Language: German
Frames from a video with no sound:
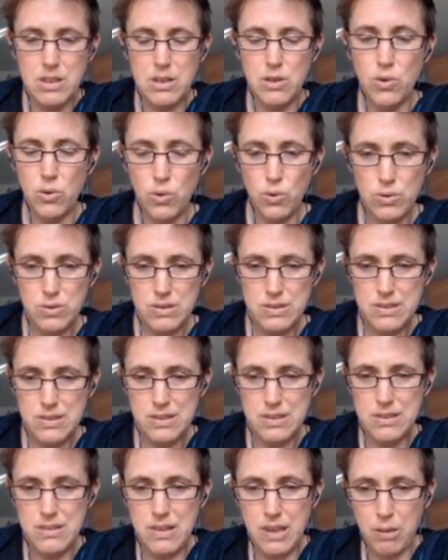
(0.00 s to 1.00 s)
Und
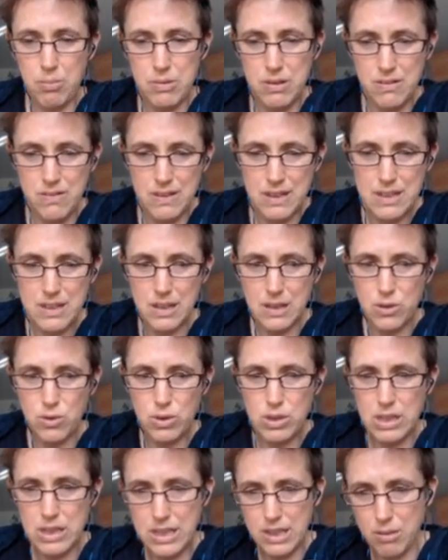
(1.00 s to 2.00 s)
ich bin sehr
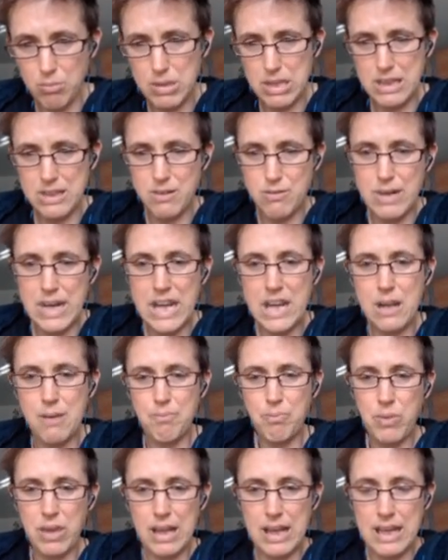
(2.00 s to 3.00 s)
glücklich,
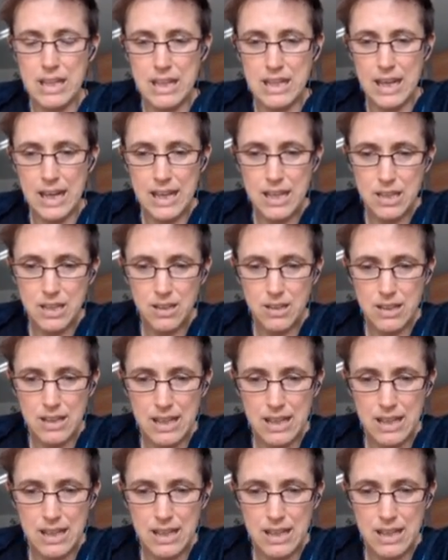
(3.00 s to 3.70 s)
mittlerweile eine, eigen,